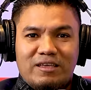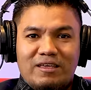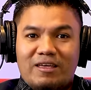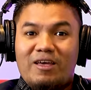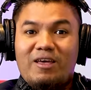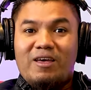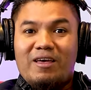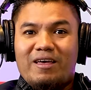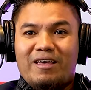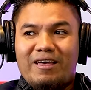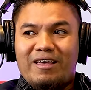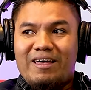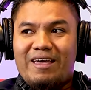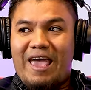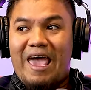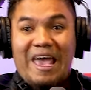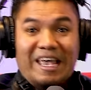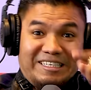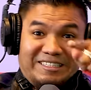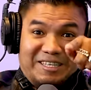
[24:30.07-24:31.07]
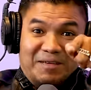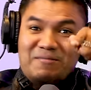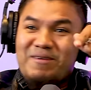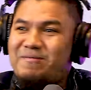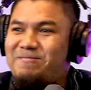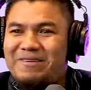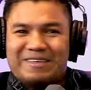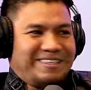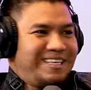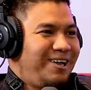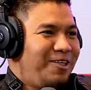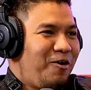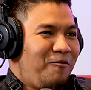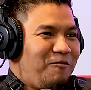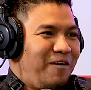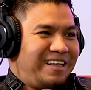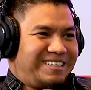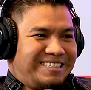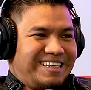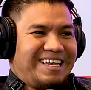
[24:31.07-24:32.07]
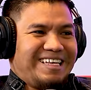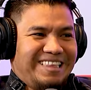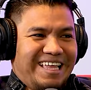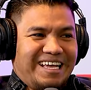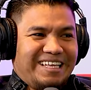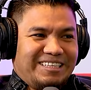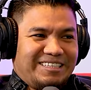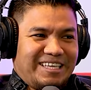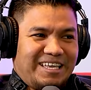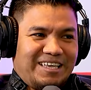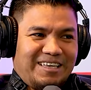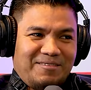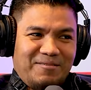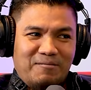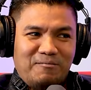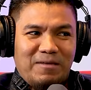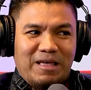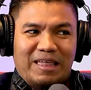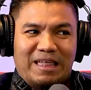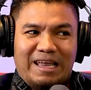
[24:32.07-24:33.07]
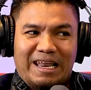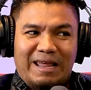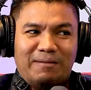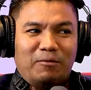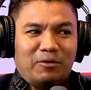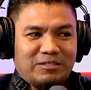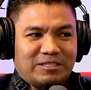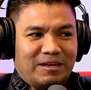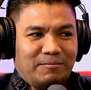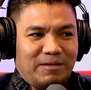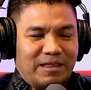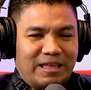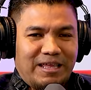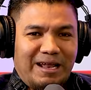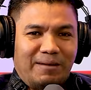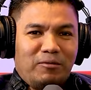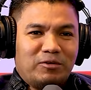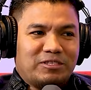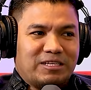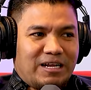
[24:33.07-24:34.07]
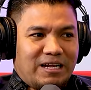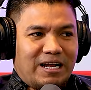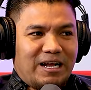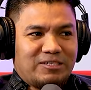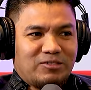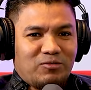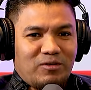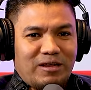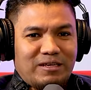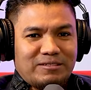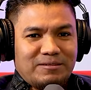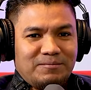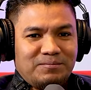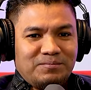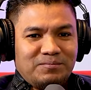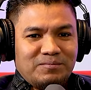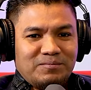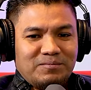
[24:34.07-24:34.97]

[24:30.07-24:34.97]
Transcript: sí. Sí, sí este es mi invitado fascinante. Me, daré muchas, me dará muchas cápsulas.